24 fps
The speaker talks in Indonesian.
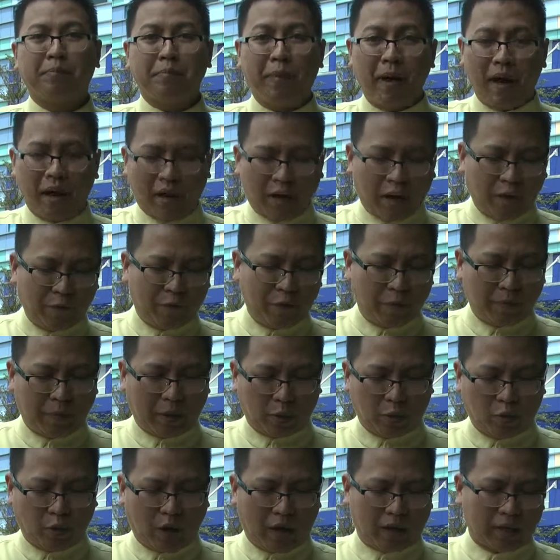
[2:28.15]
Bahkan firman
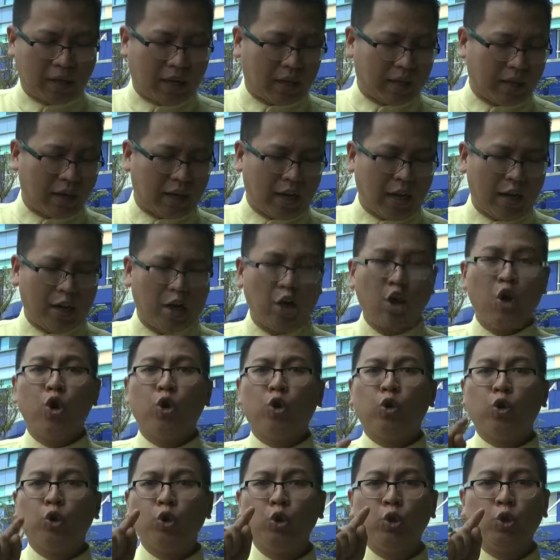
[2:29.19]
Tuhan katakan
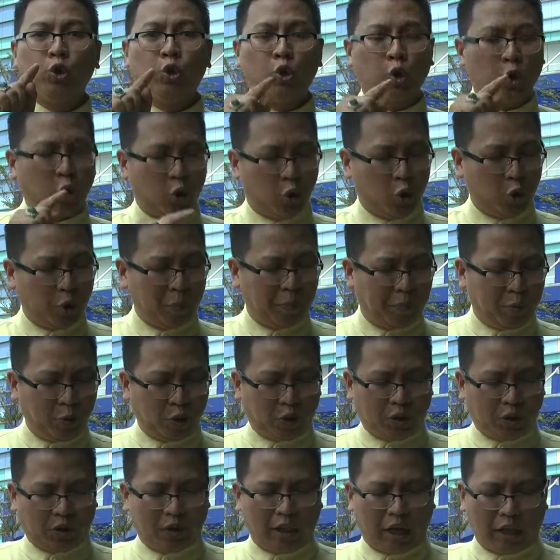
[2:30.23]
untuk luput
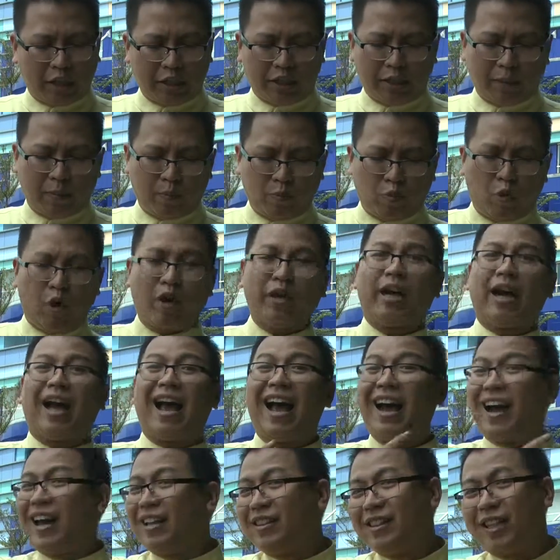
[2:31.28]
dari semua yang
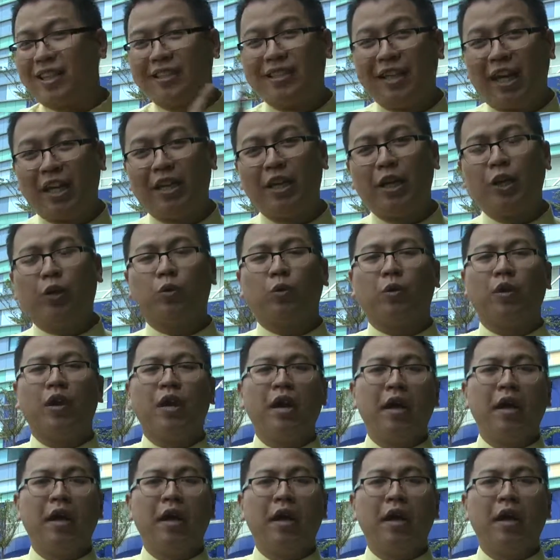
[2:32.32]
akan terjadi itu.